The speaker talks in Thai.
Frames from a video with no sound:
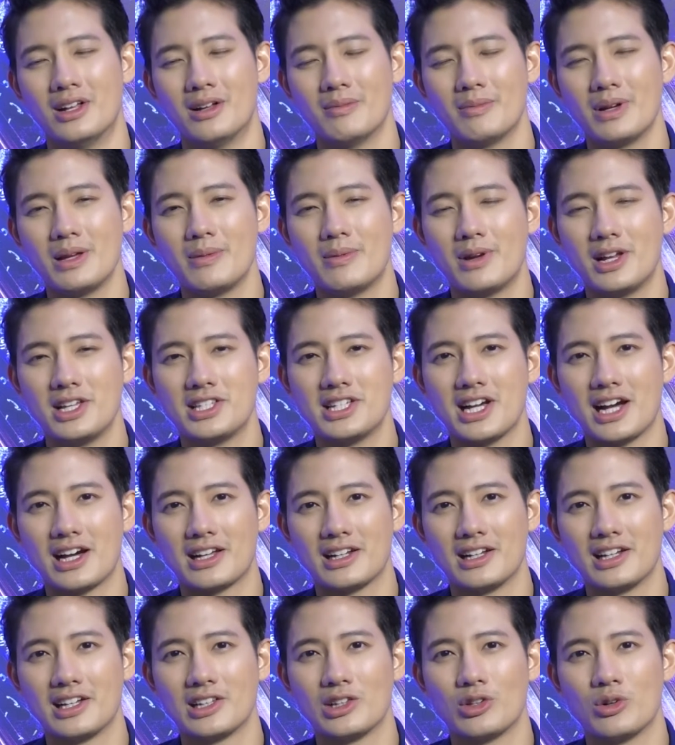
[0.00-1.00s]
ไปบริจาค
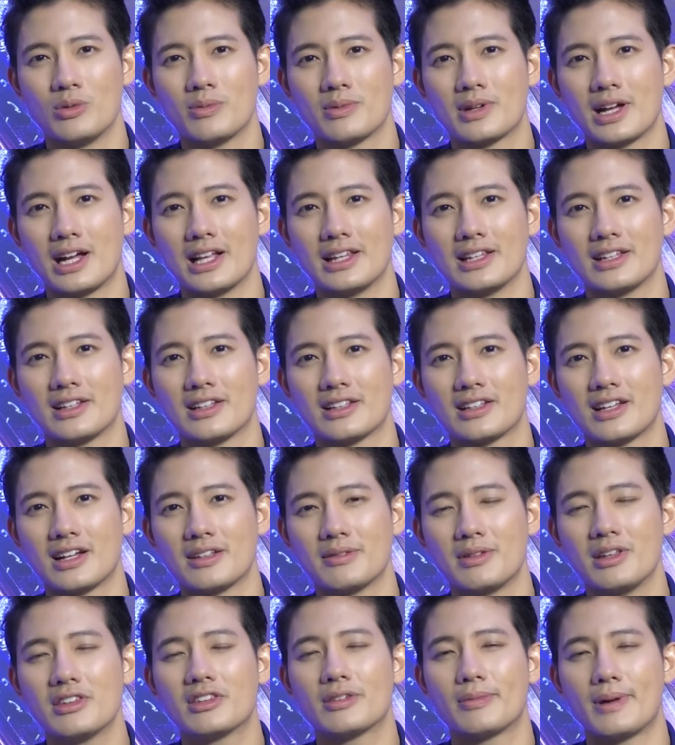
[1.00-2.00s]
เลือดร่วมกันกับ
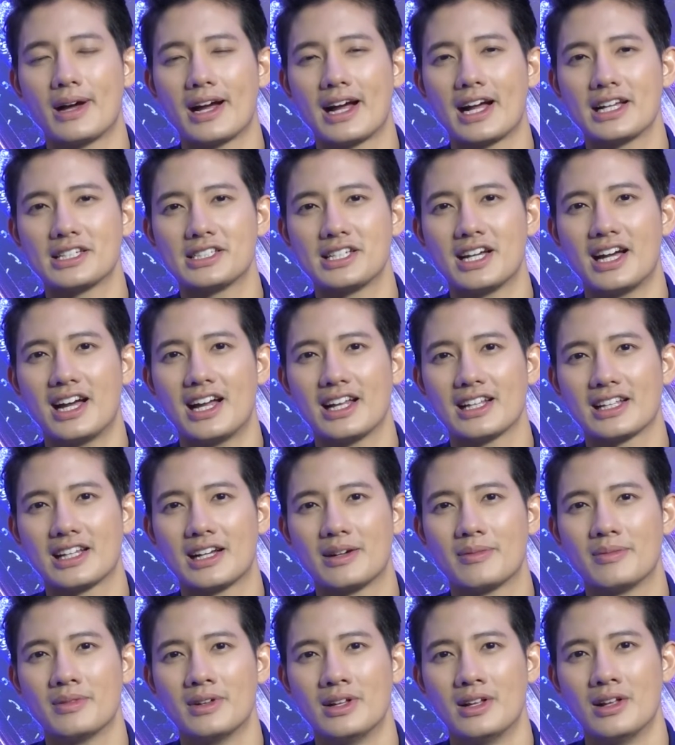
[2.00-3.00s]
ที่สภากาชาดค
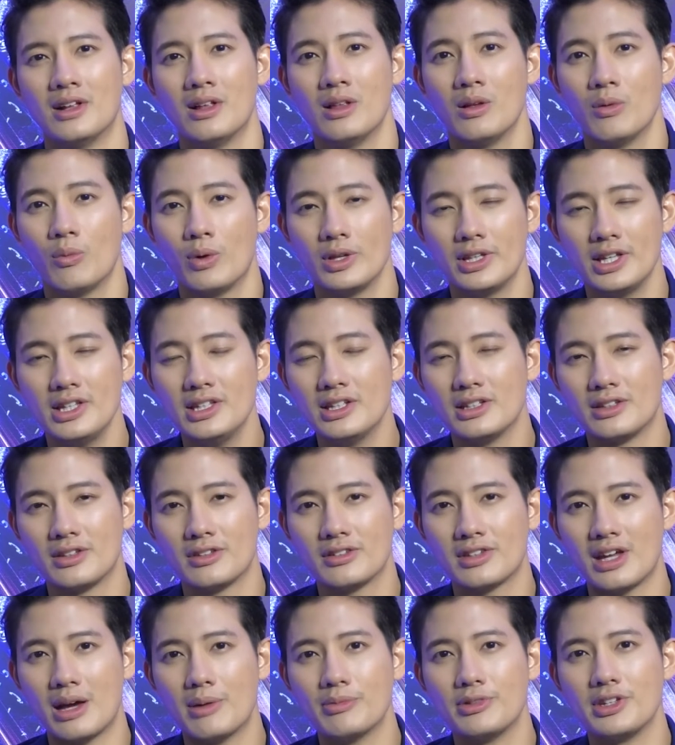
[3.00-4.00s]
รับวันที่
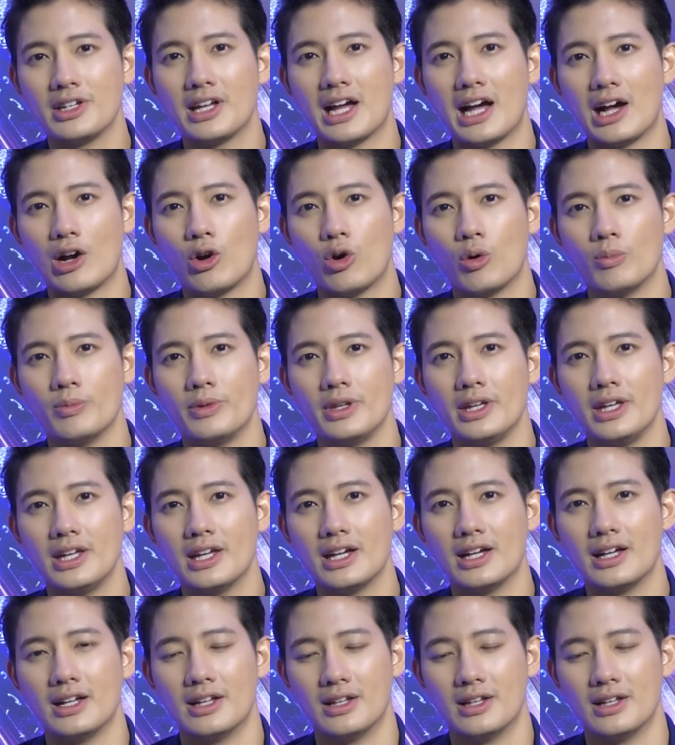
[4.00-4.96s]
1-3 สิงหาคมนี้